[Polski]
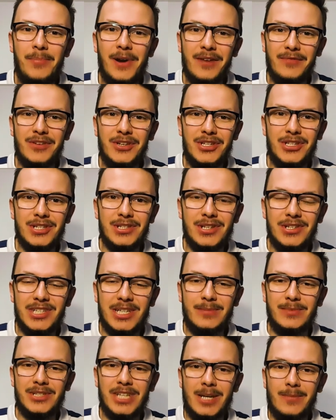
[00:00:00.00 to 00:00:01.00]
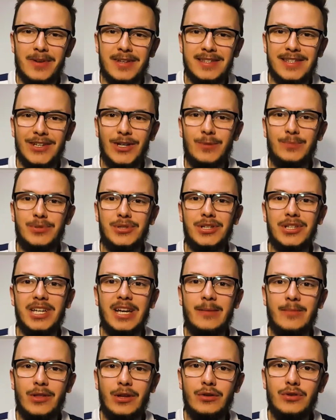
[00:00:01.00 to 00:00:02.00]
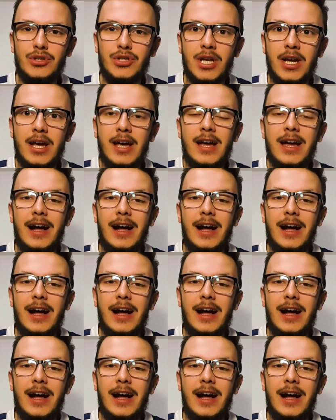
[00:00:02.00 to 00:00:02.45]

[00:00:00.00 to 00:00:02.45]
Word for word: bawić się życiem, czerpać z niego przyjemność,